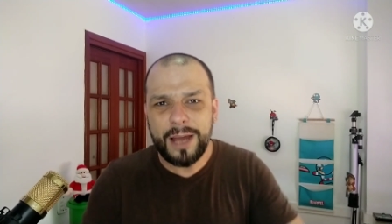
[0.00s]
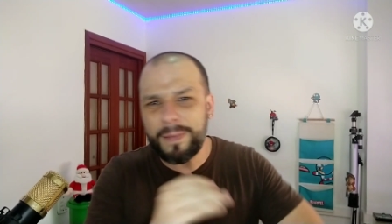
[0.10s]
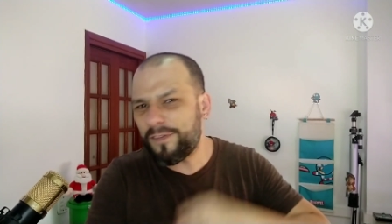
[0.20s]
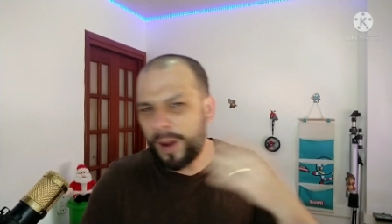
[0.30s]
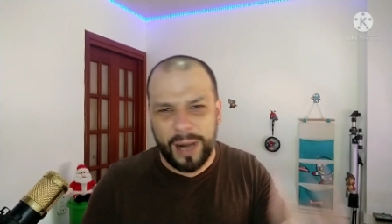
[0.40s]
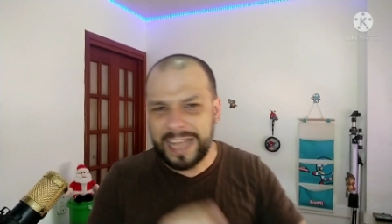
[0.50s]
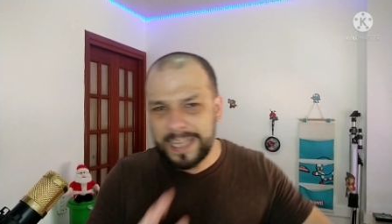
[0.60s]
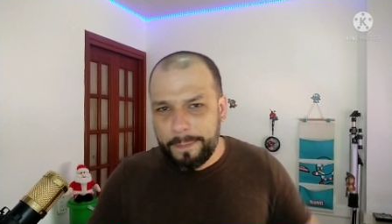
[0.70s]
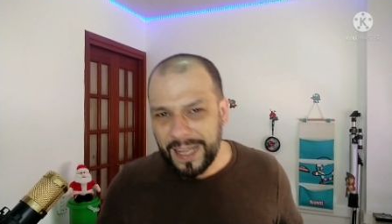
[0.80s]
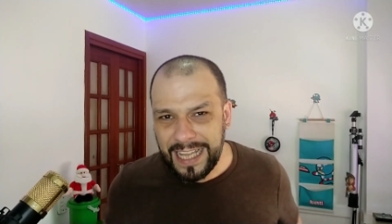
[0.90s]
Mas vamos lá,
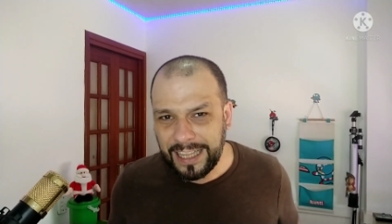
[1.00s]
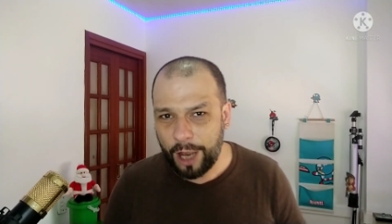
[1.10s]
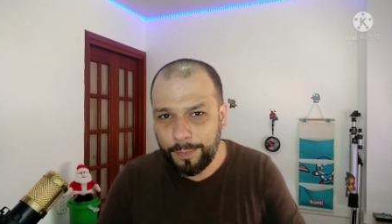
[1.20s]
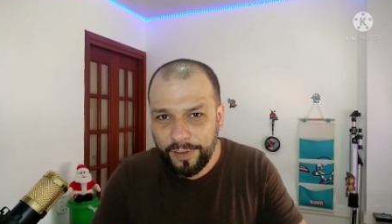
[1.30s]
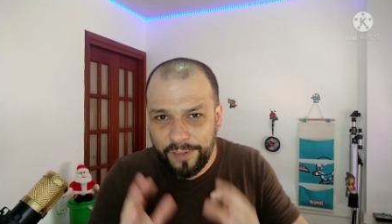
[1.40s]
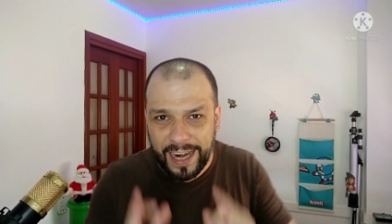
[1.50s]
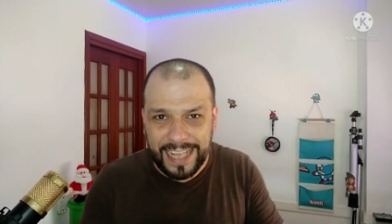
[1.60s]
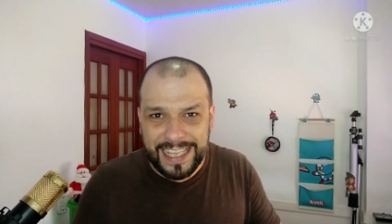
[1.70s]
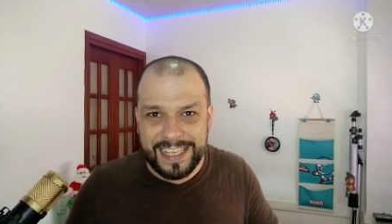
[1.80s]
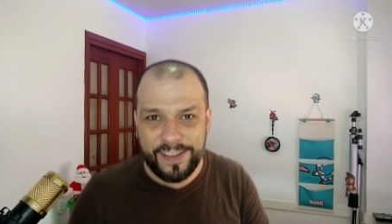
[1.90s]
sem perder tempo,
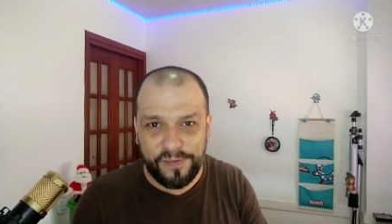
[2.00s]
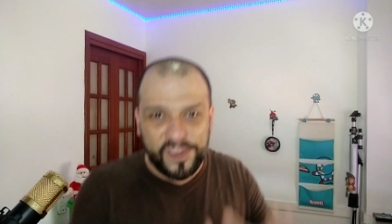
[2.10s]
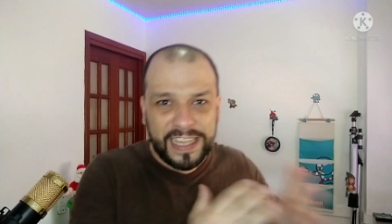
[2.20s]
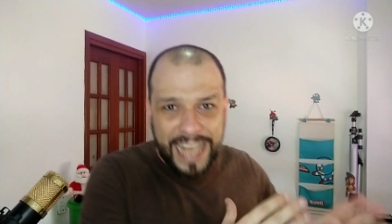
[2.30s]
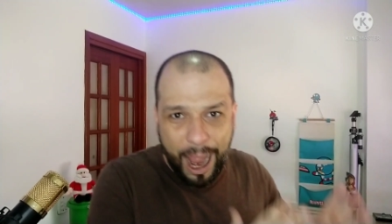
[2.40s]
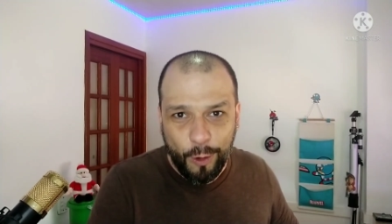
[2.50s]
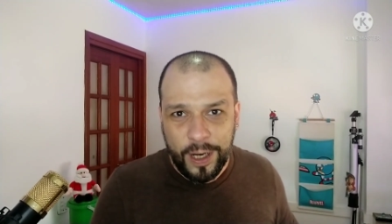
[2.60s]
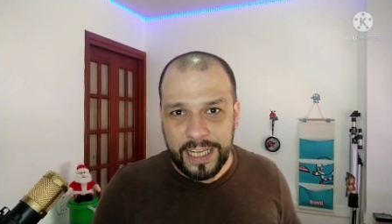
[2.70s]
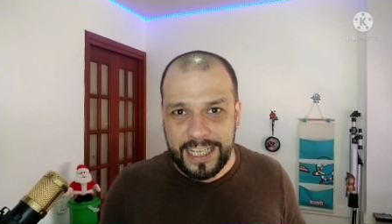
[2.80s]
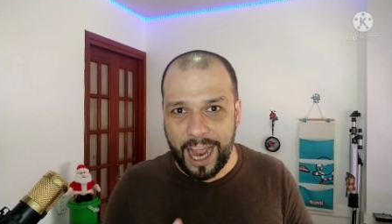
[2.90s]
falar desse
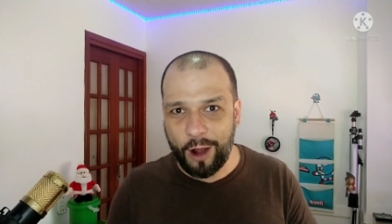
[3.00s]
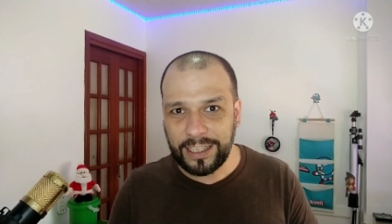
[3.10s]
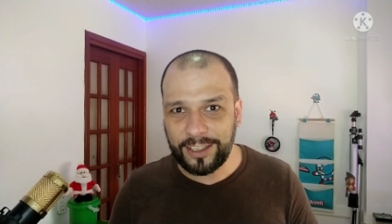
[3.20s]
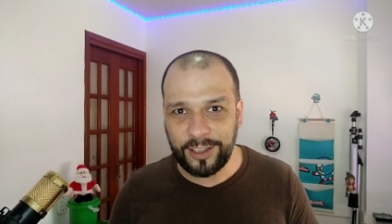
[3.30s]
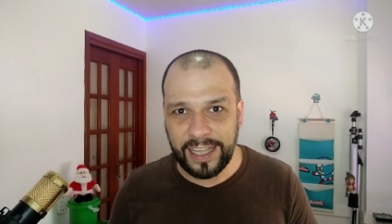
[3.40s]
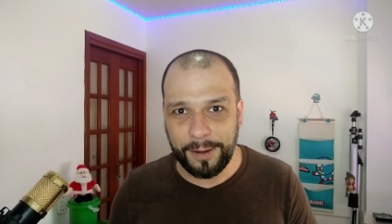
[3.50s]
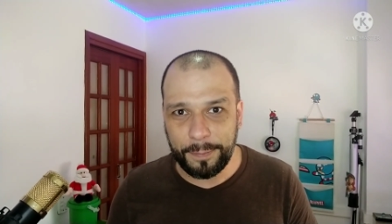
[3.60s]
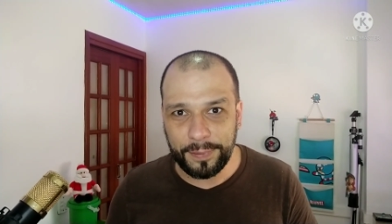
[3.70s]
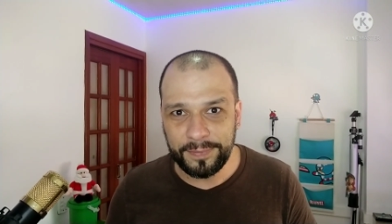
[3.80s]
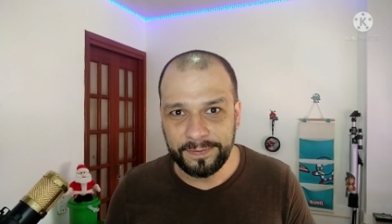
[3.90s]
final de A Roda do
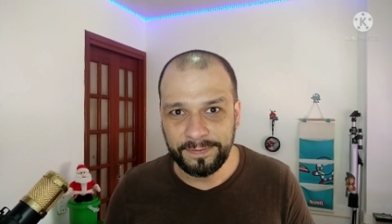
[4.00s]
Tempo.